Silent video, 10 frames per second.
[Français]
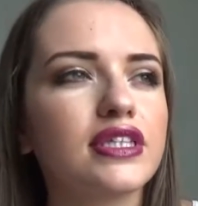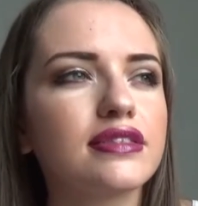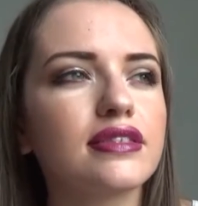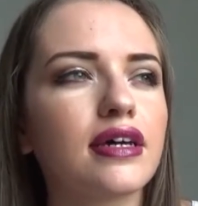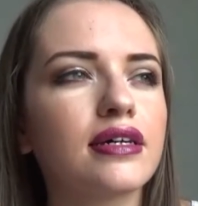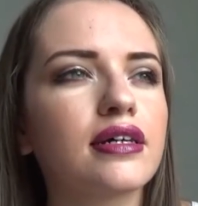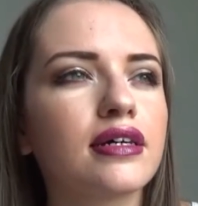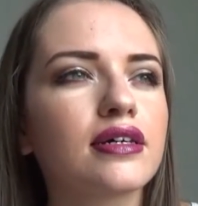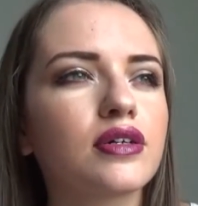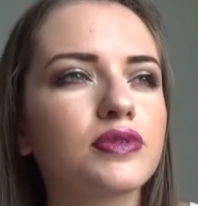
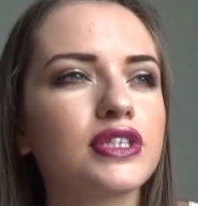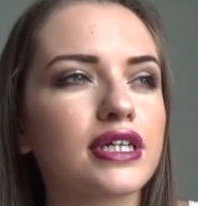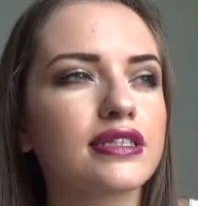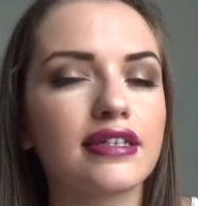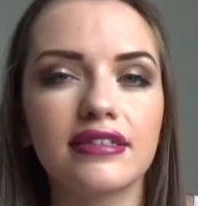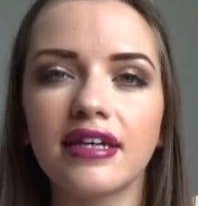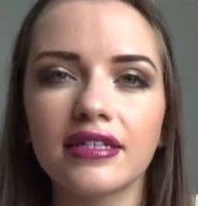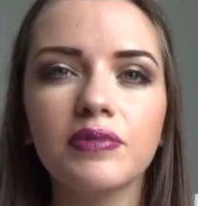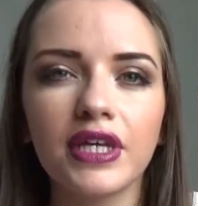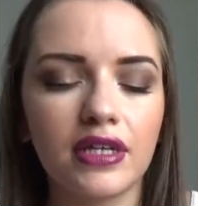ça, comment dire, ça
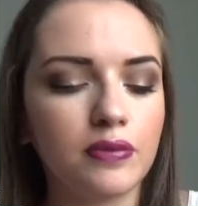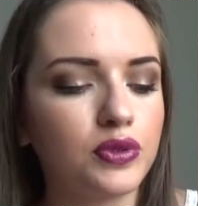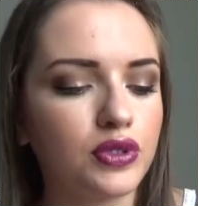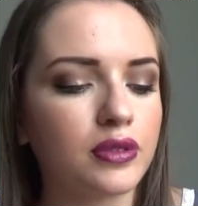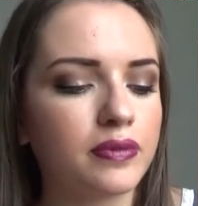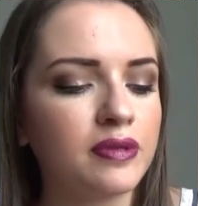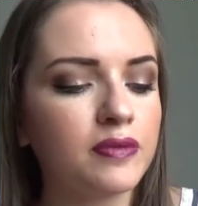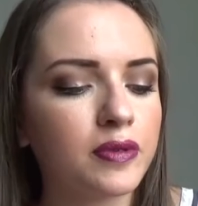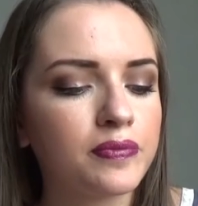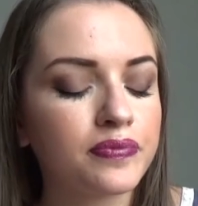traite bien la peau quand
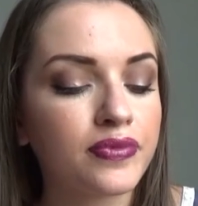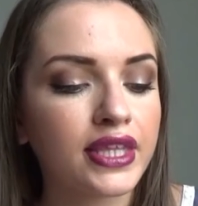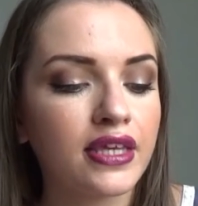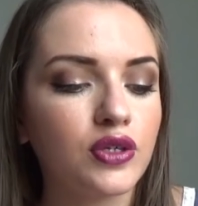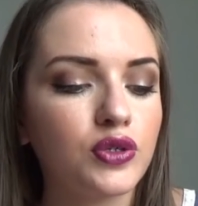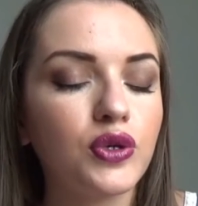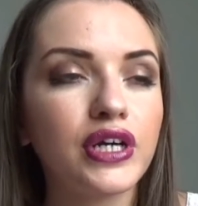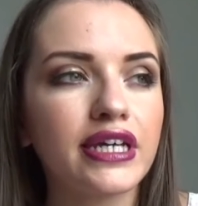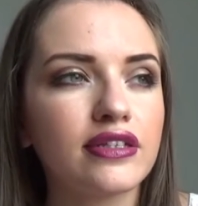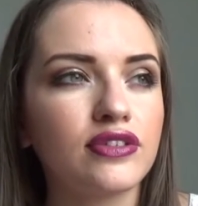même.
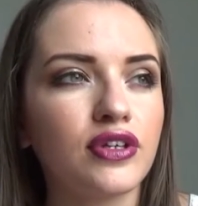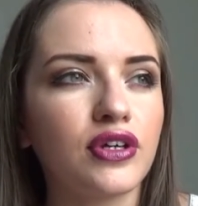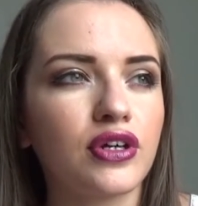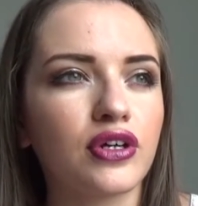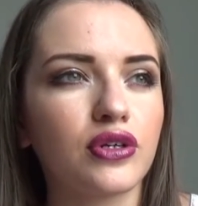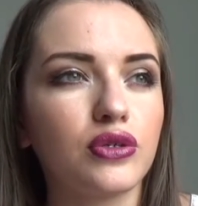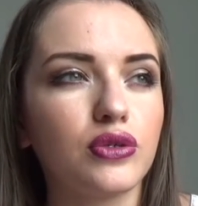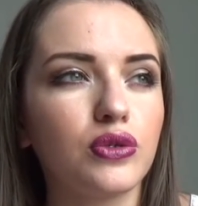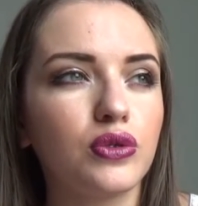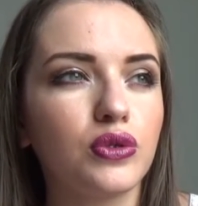Correcteur,
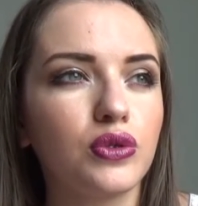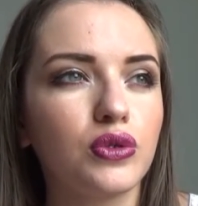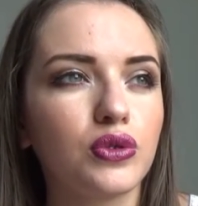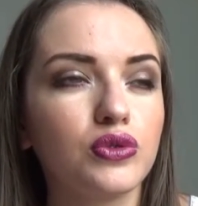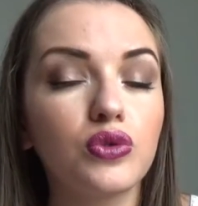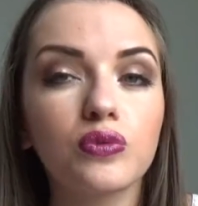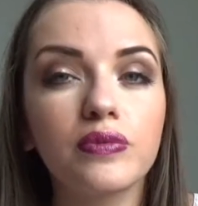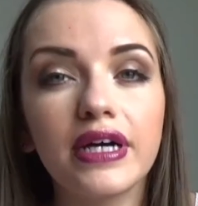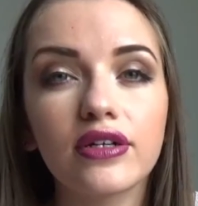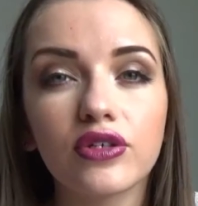euh, non,
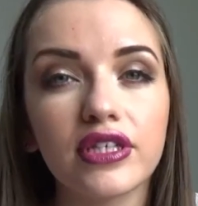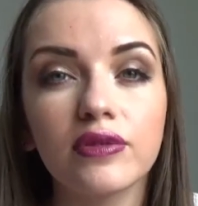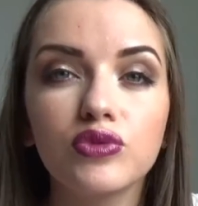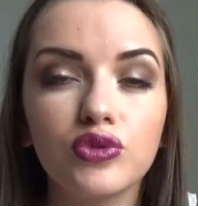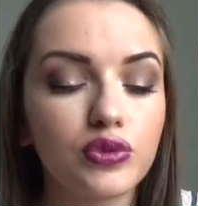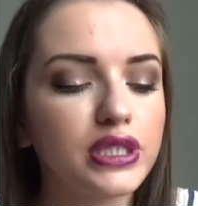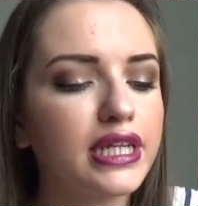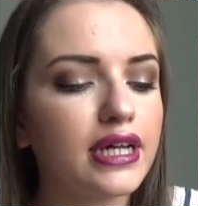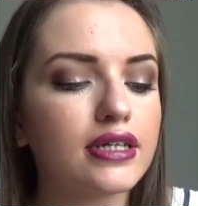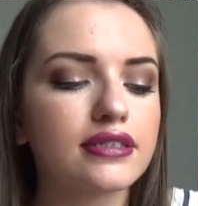bah quand un bouton il est
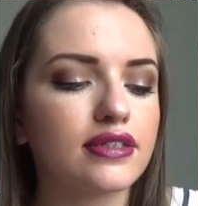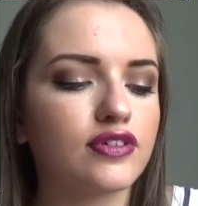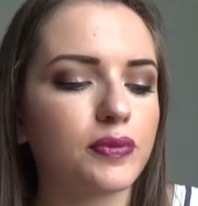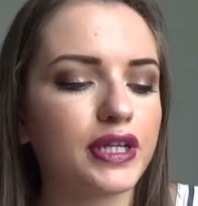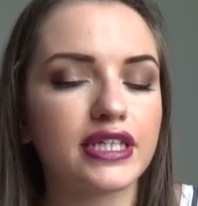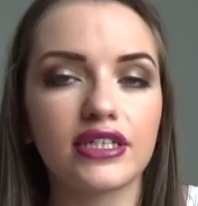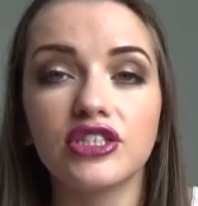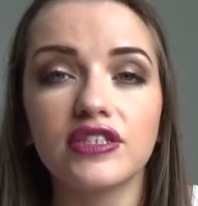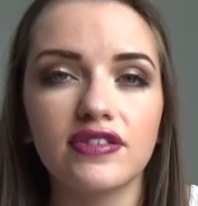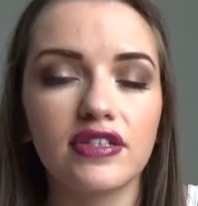là, ça hein, ça va pas le
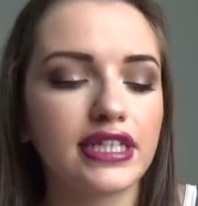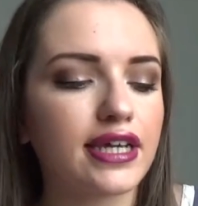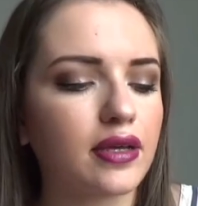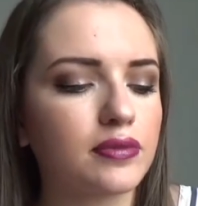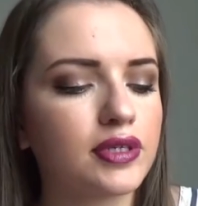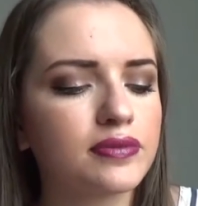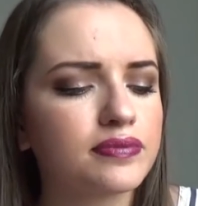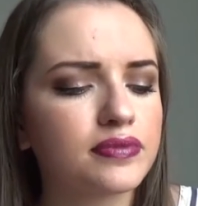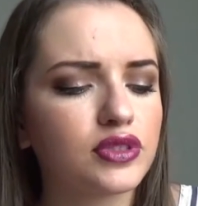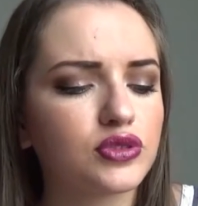cacher, c'est une crème. Hein.
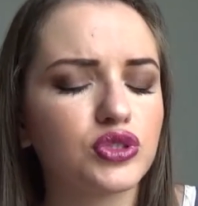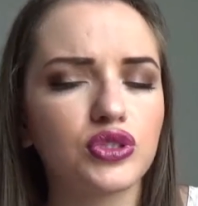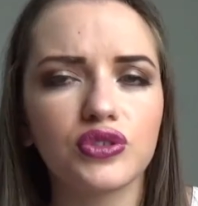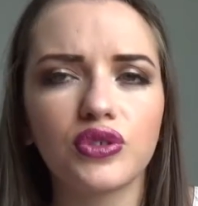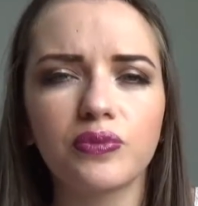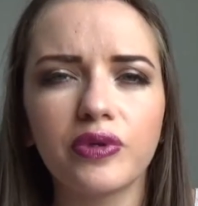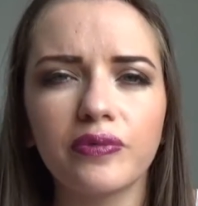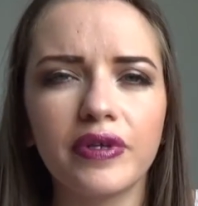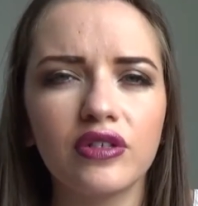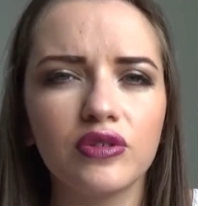Donc je
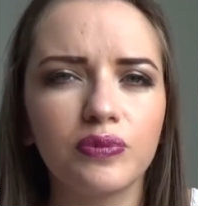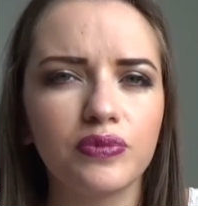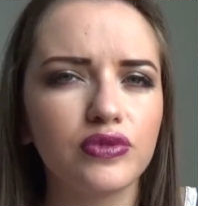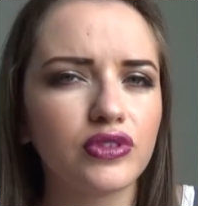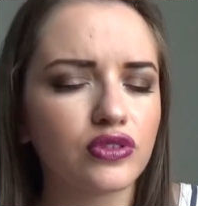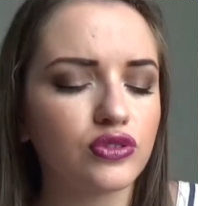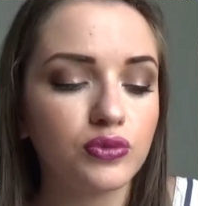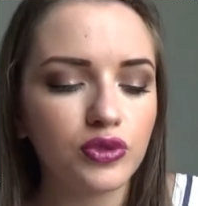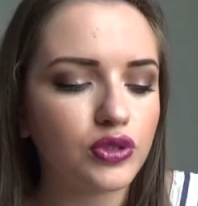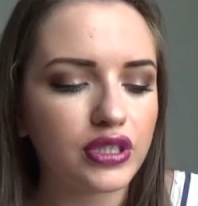comprends pas le sens du
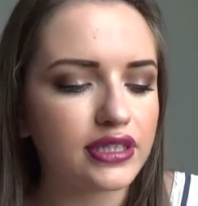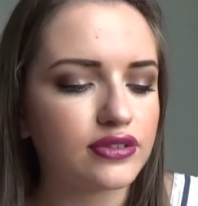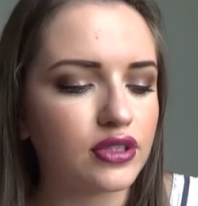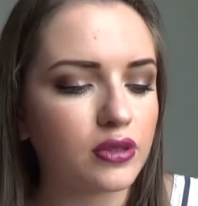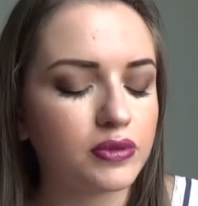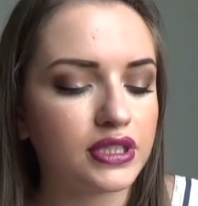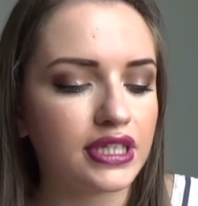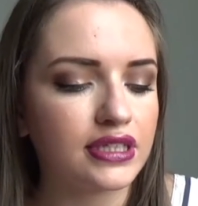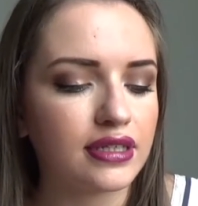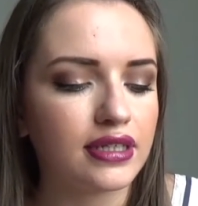mot correcteur
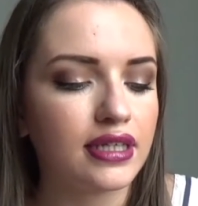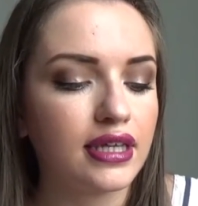peut-être.